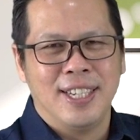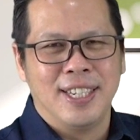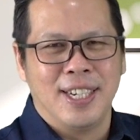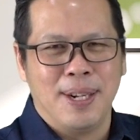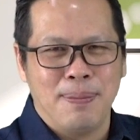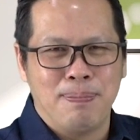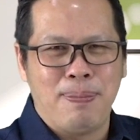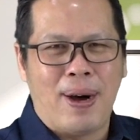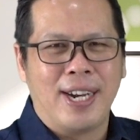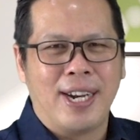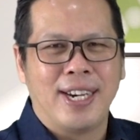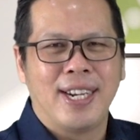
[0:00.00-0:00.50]

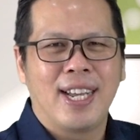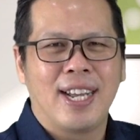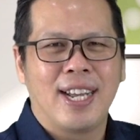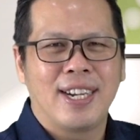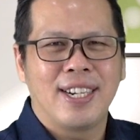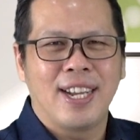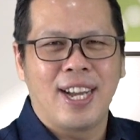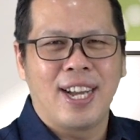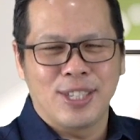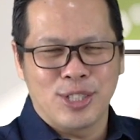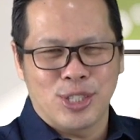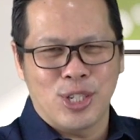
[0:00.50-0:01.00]
dibandingkan
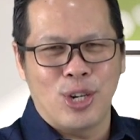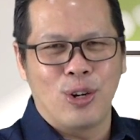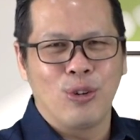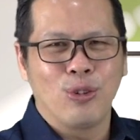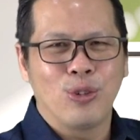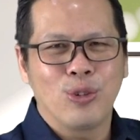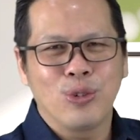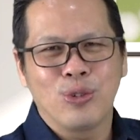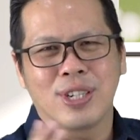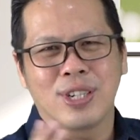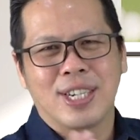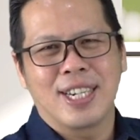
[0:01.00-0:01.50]
dengan
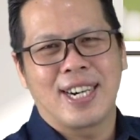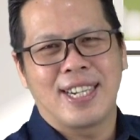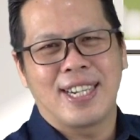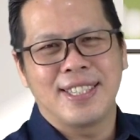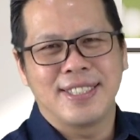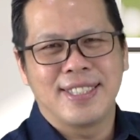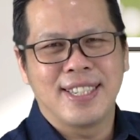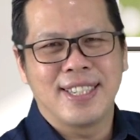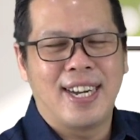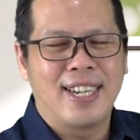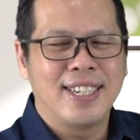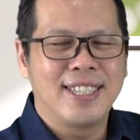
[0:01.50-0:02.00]
seluruh
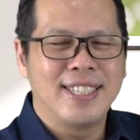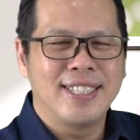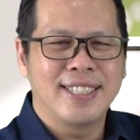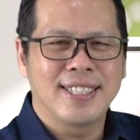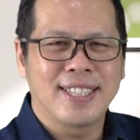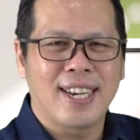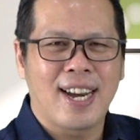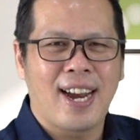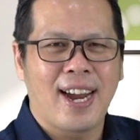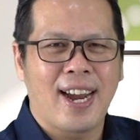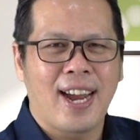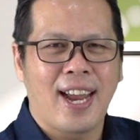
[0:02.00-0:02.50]
kerajaan
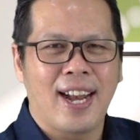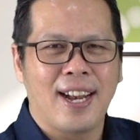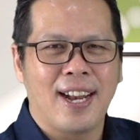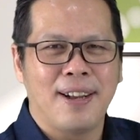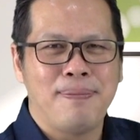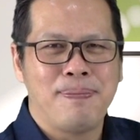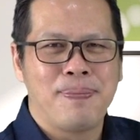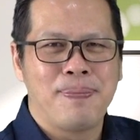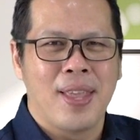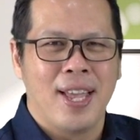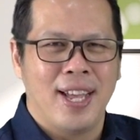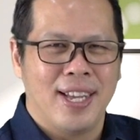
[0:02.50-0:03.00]
Israel
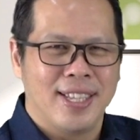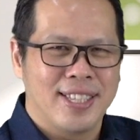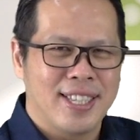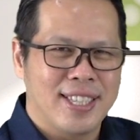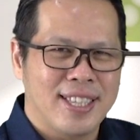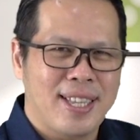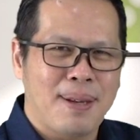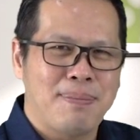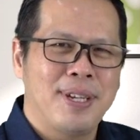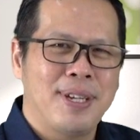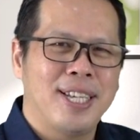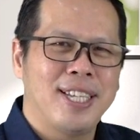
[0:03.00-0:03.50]

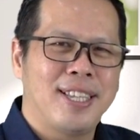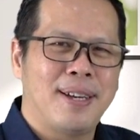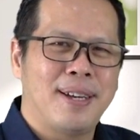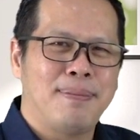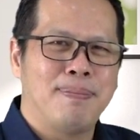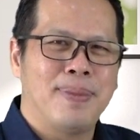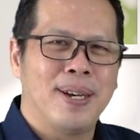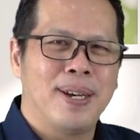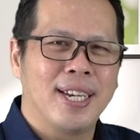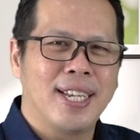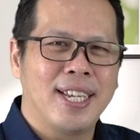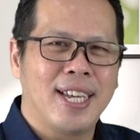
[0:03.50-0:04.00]
tetapi kita
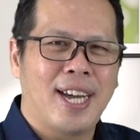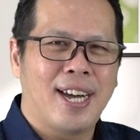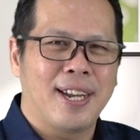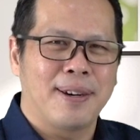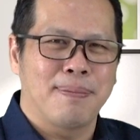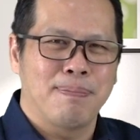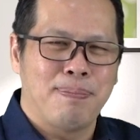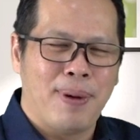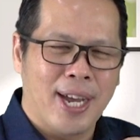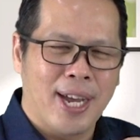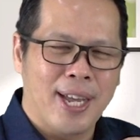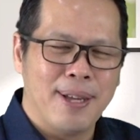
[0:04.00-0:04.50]
melihat
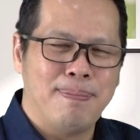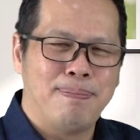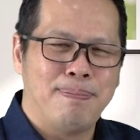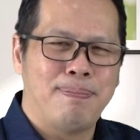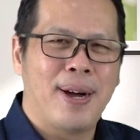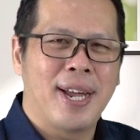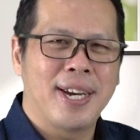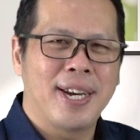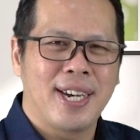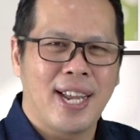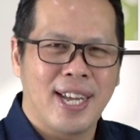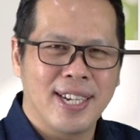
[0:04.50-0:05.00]

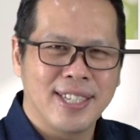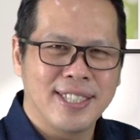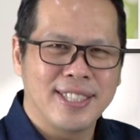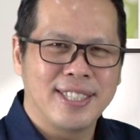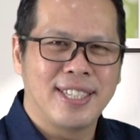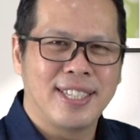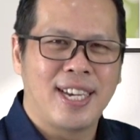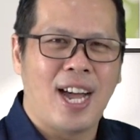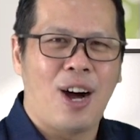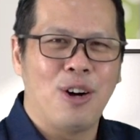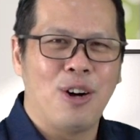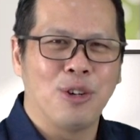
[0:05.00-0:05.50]
bagaimana
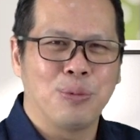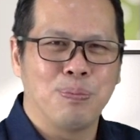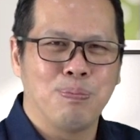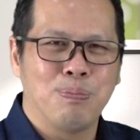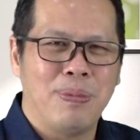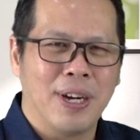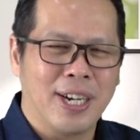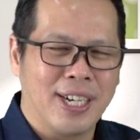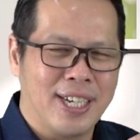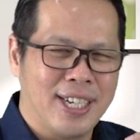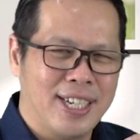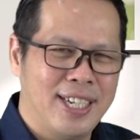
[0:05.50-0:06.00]
Daud
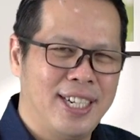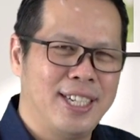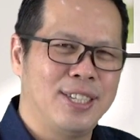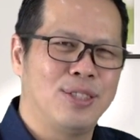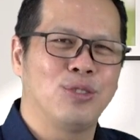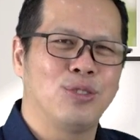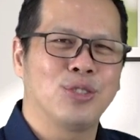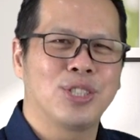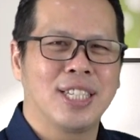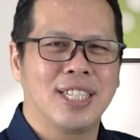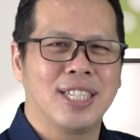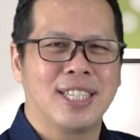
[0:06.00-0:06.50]

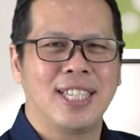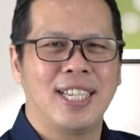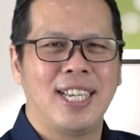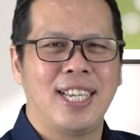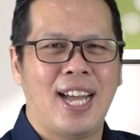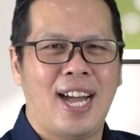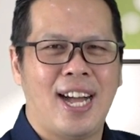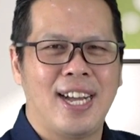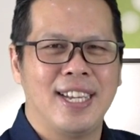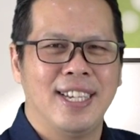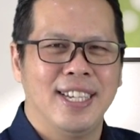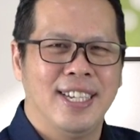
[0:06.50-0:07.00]
begitu
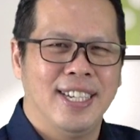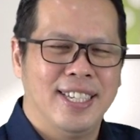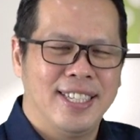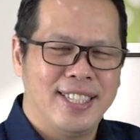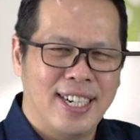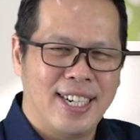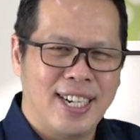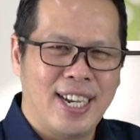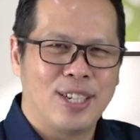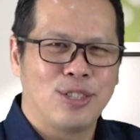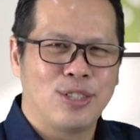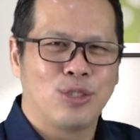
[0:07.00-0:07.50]
setia
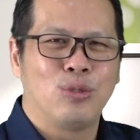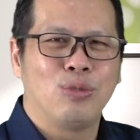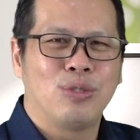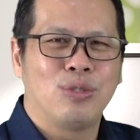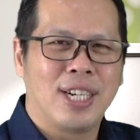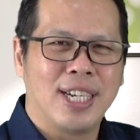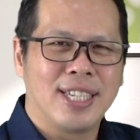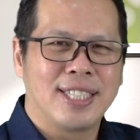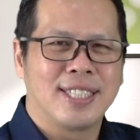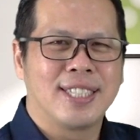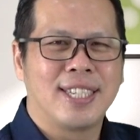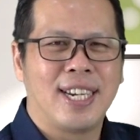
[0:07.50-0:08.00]
dengan
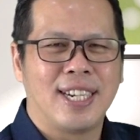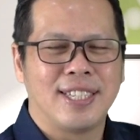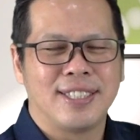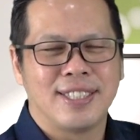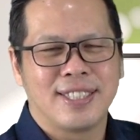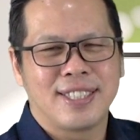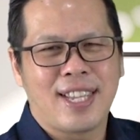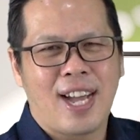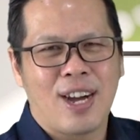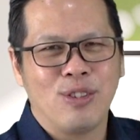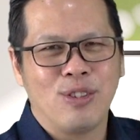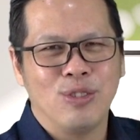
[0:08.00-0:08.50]
tugas dan
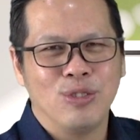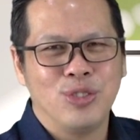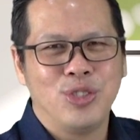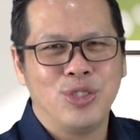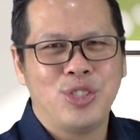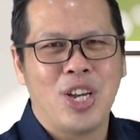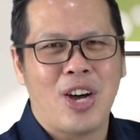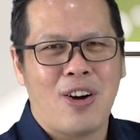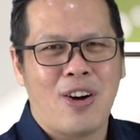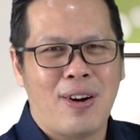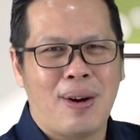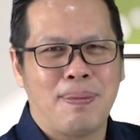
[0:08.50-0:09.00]
tanggung
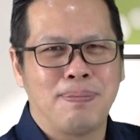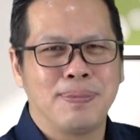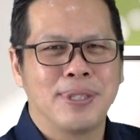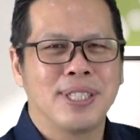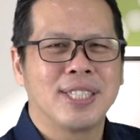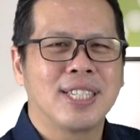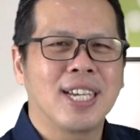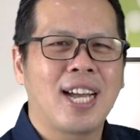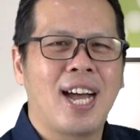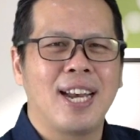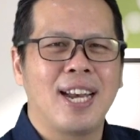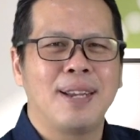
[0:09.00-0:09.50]
jawab
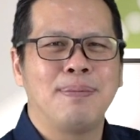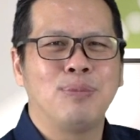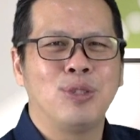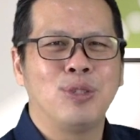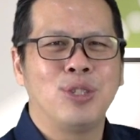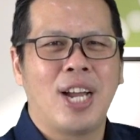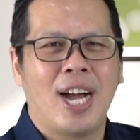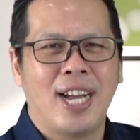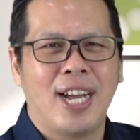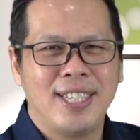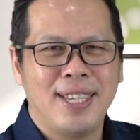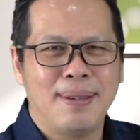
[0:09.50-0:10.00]
sekalipun
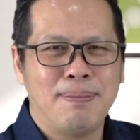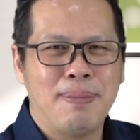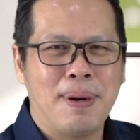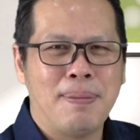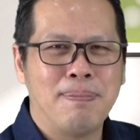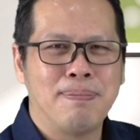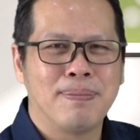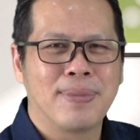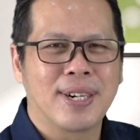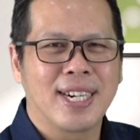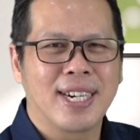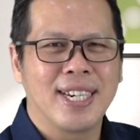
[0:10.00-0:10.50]
hanya
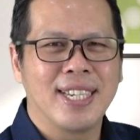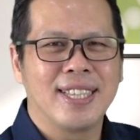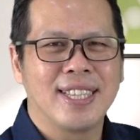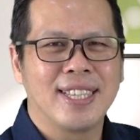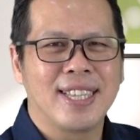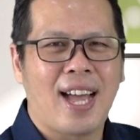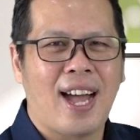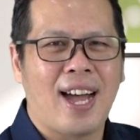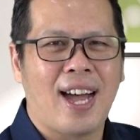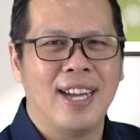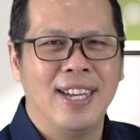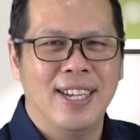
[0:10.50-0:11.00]

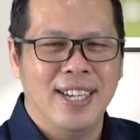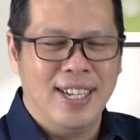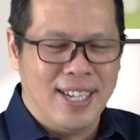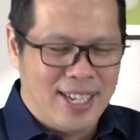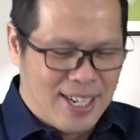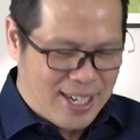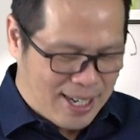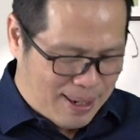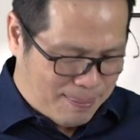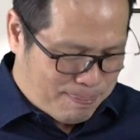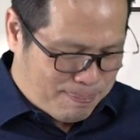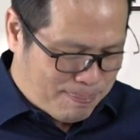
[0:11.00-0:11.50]
memerintah
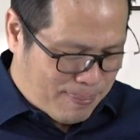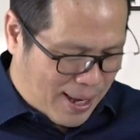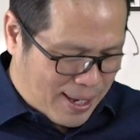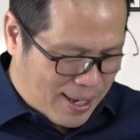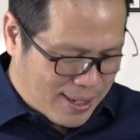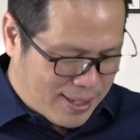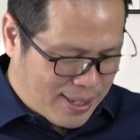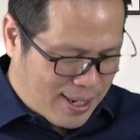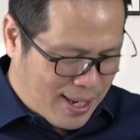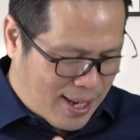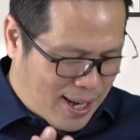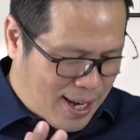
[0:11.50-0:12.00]

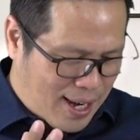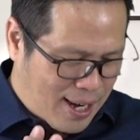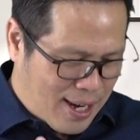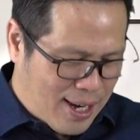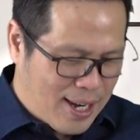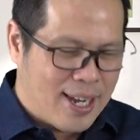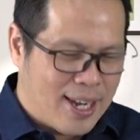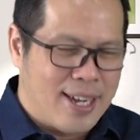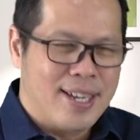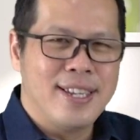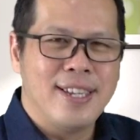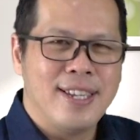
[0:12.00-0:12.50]
kepada
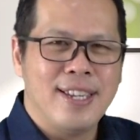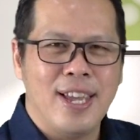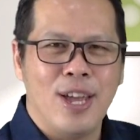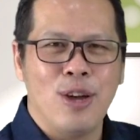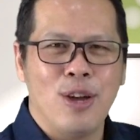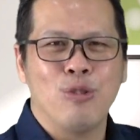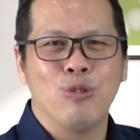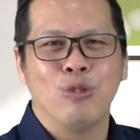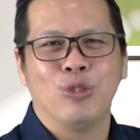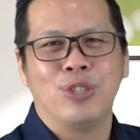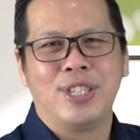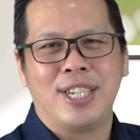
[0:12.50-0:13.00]

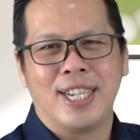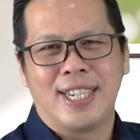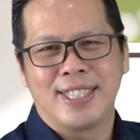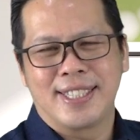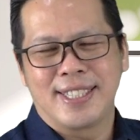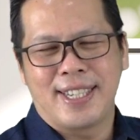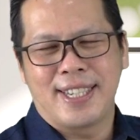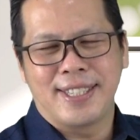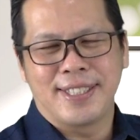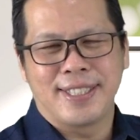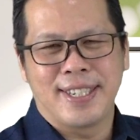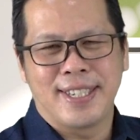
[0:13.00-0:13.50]
Yehuda
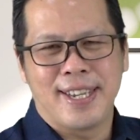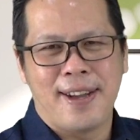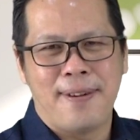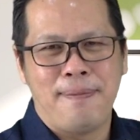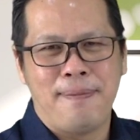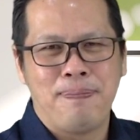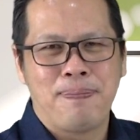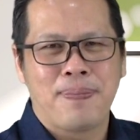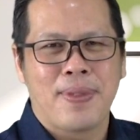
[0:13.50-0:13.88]
saja.